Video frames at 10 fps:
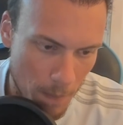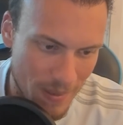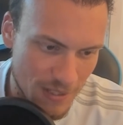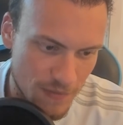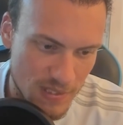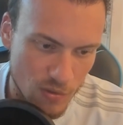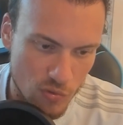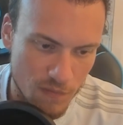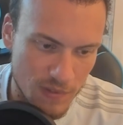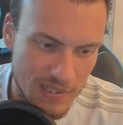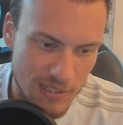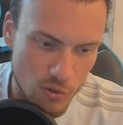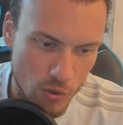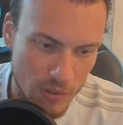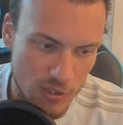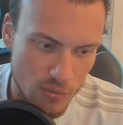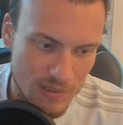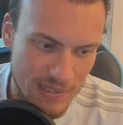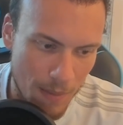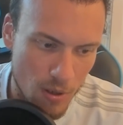bénéficiant d'une vitesse de connexion
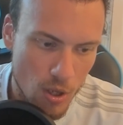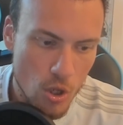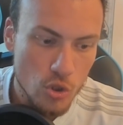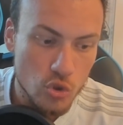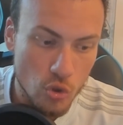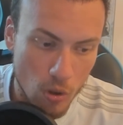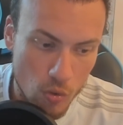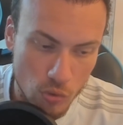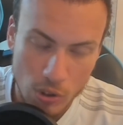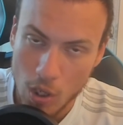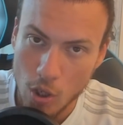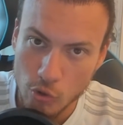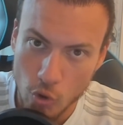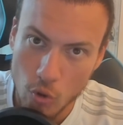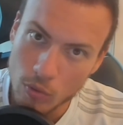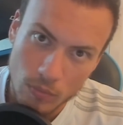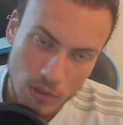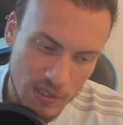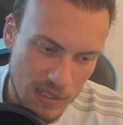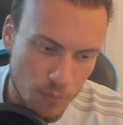stable se rencontrent entre eux.
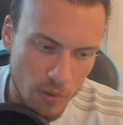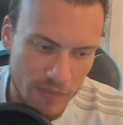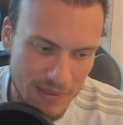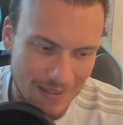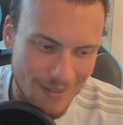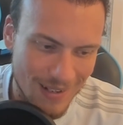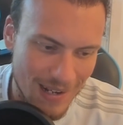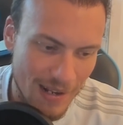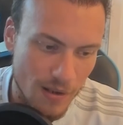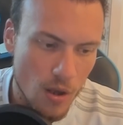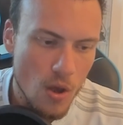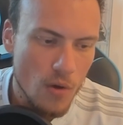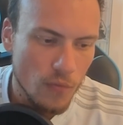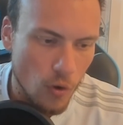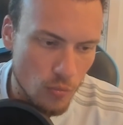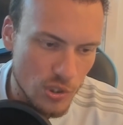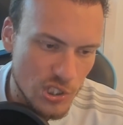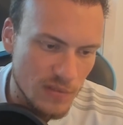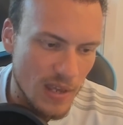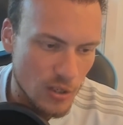Et ça pour éviter les lags. Franc
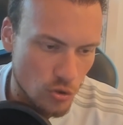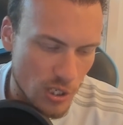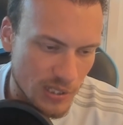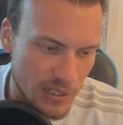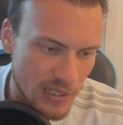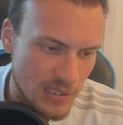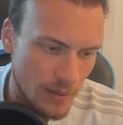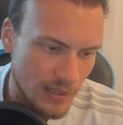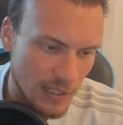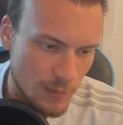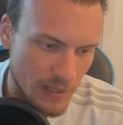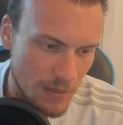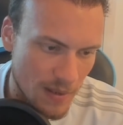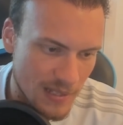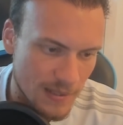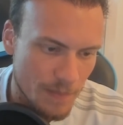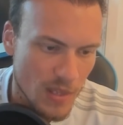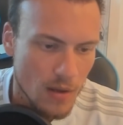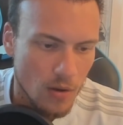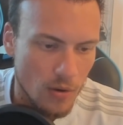Multivers, je te laisserai lire, ça m'intéresse pas des masses.
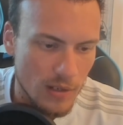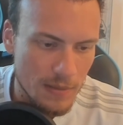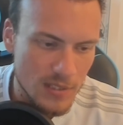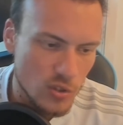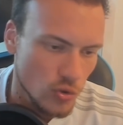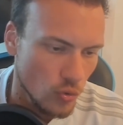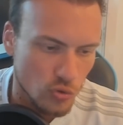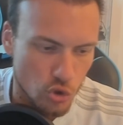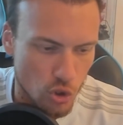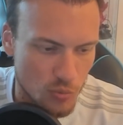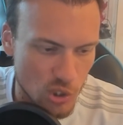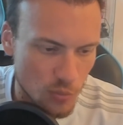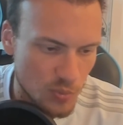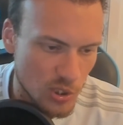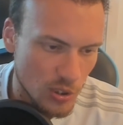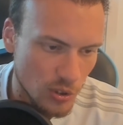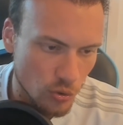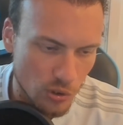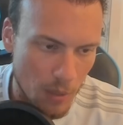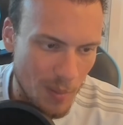Euh, les missions, c'est des petits,
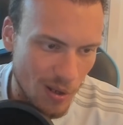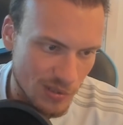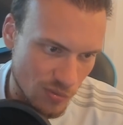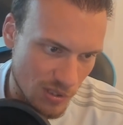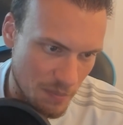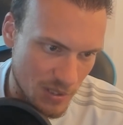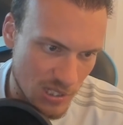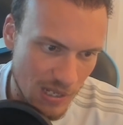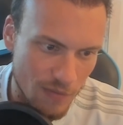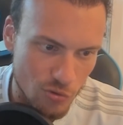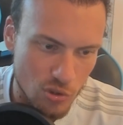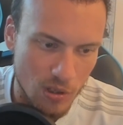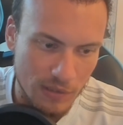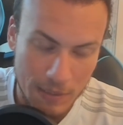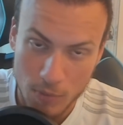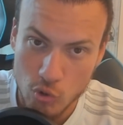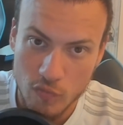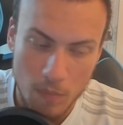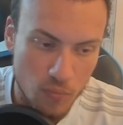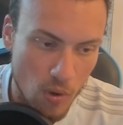trucs d'apparence qui sont sympathiques. Aventure et entraînement, tu
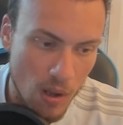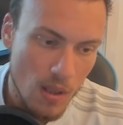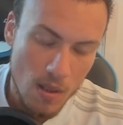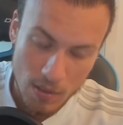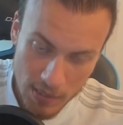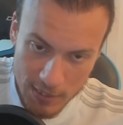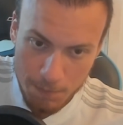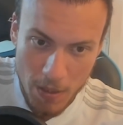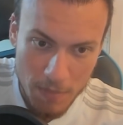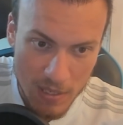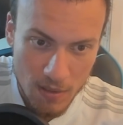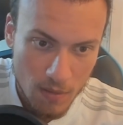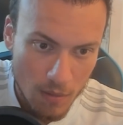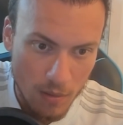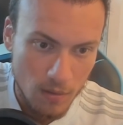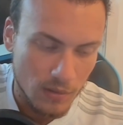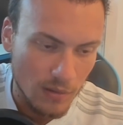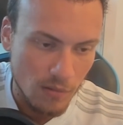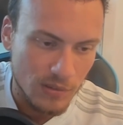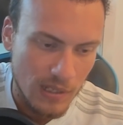vas pouvoir les spammer. Euh,
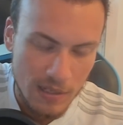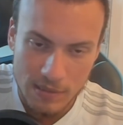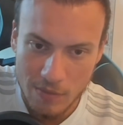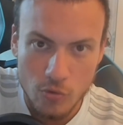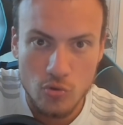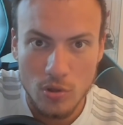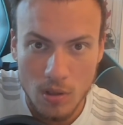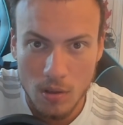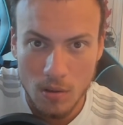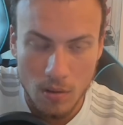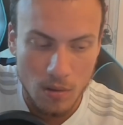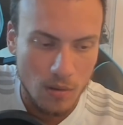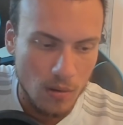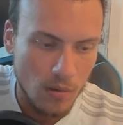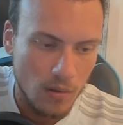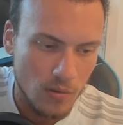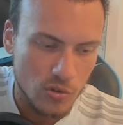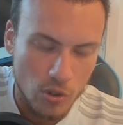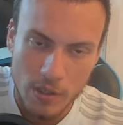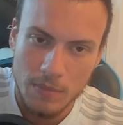tant que tu as les aventures en,
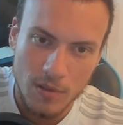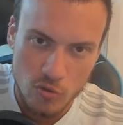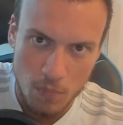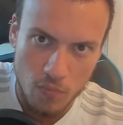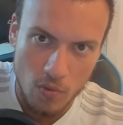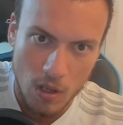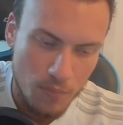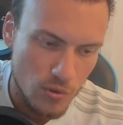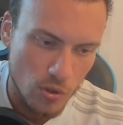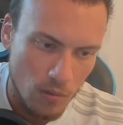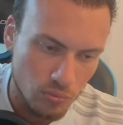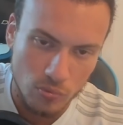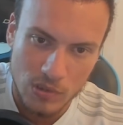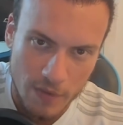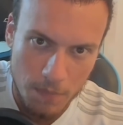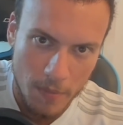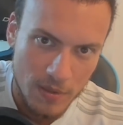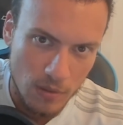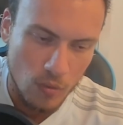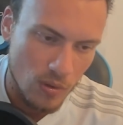stock, et eh bien, tu vas pouvoir appuyer sur un bouton qui va te
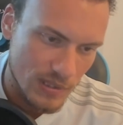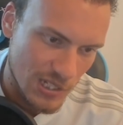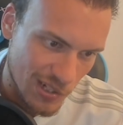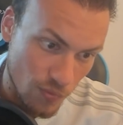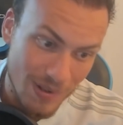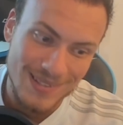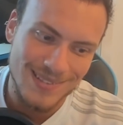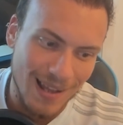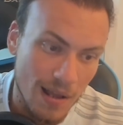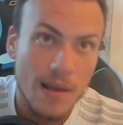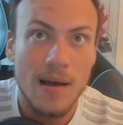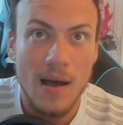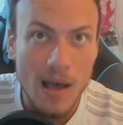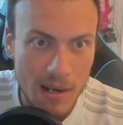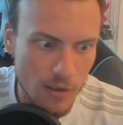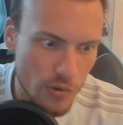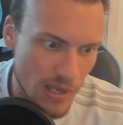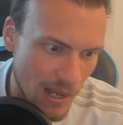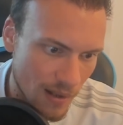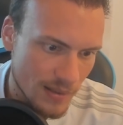permettre de les relancer à chaque fois. Et ça,
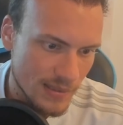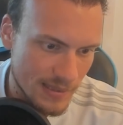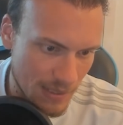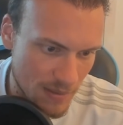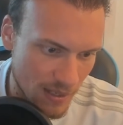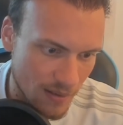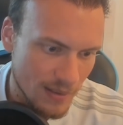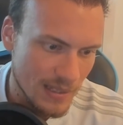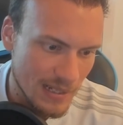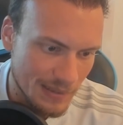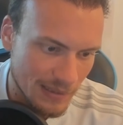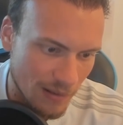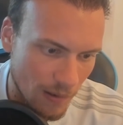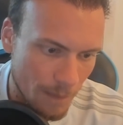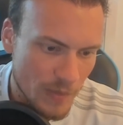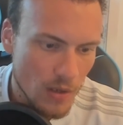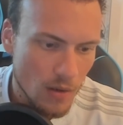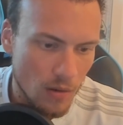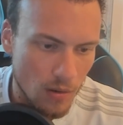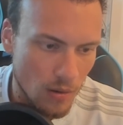Alléluia, c'est bien, il était temps.
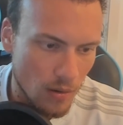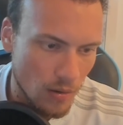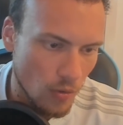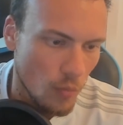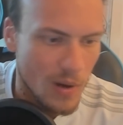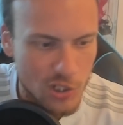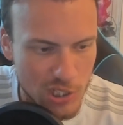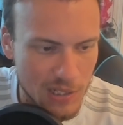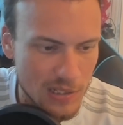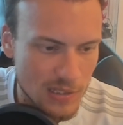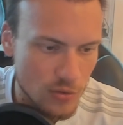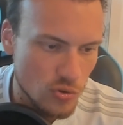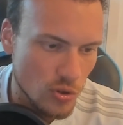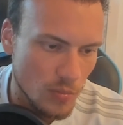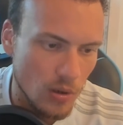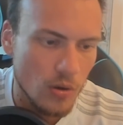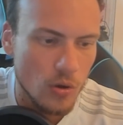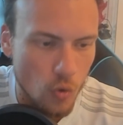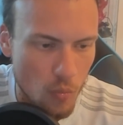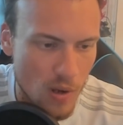au euh, marché, il y a des ajustements.
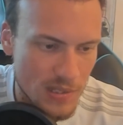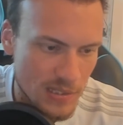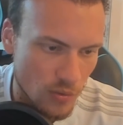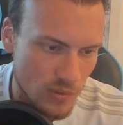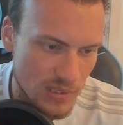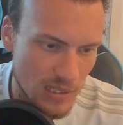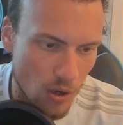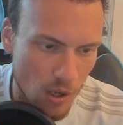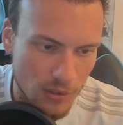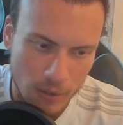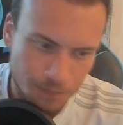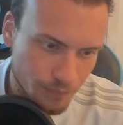Le robot assistant aussi. Autre,